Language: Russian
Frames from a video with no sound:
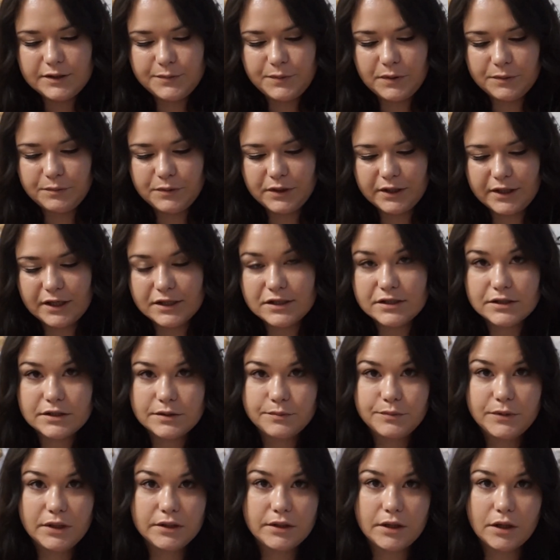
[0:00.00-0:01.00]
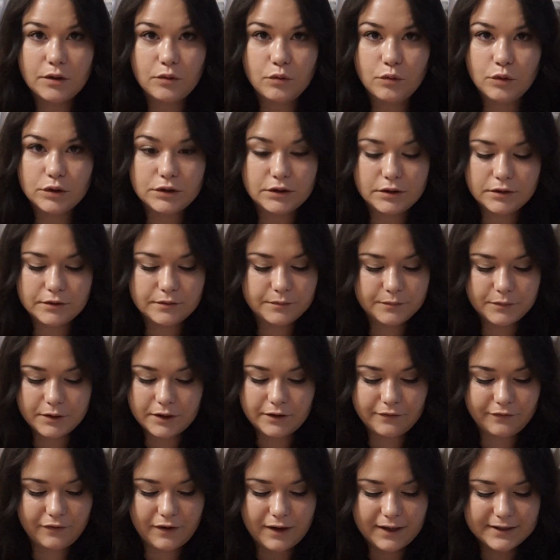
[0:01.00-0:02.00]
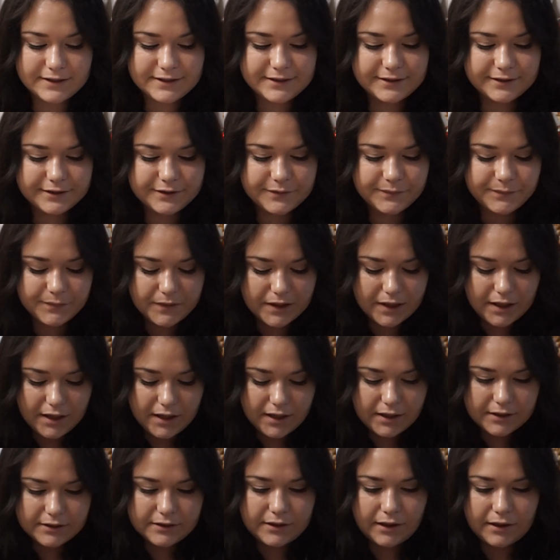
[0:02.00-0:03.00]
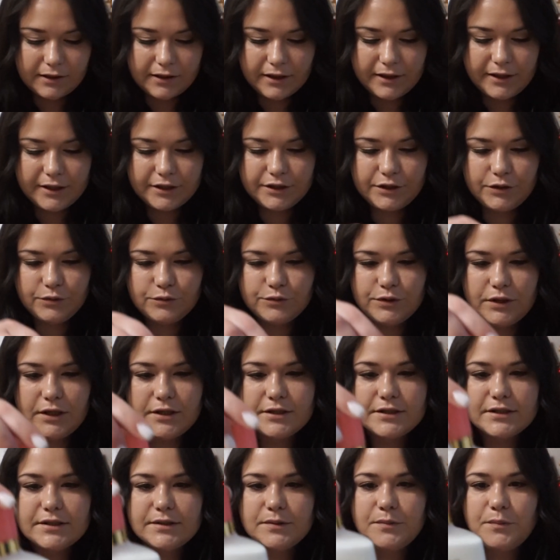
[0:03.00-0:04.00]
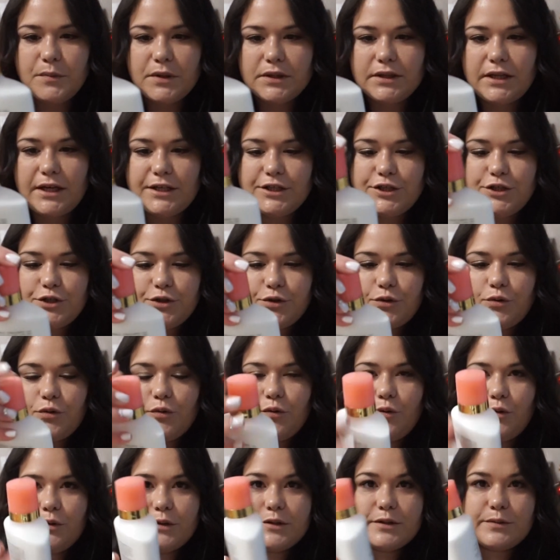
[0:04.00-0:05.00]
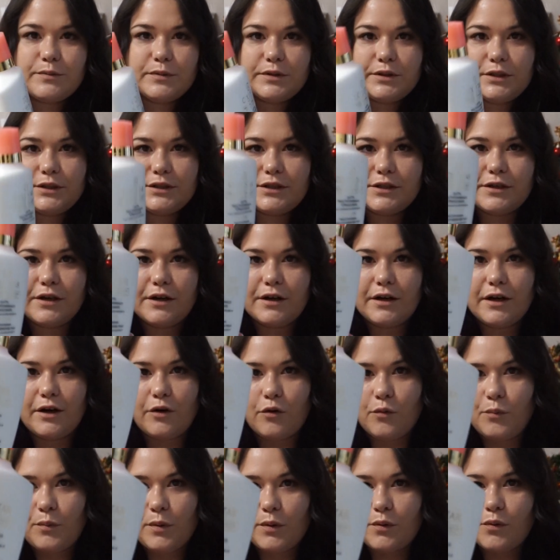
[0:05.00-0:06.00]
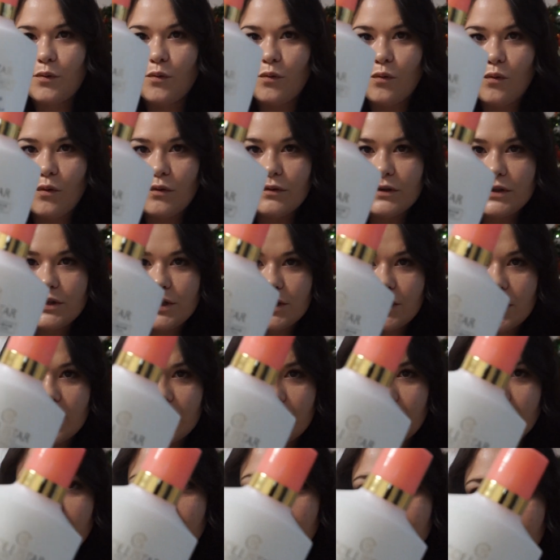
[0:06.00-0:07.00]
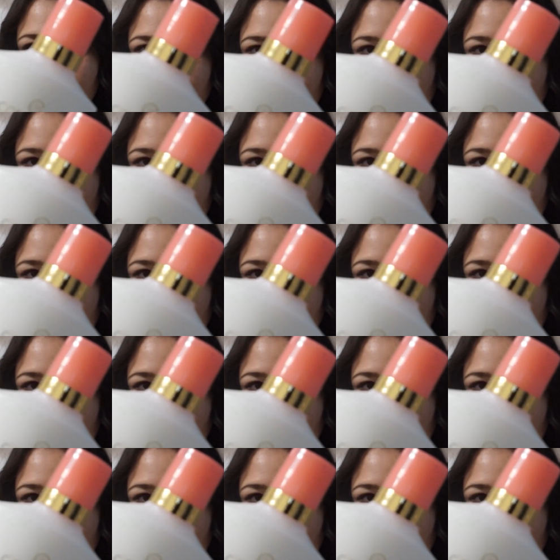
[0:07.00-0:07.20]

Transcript: принципе, мне кажется, мне на год хватит. Так, это у нас молочко. Смотрите, какая упаковочка.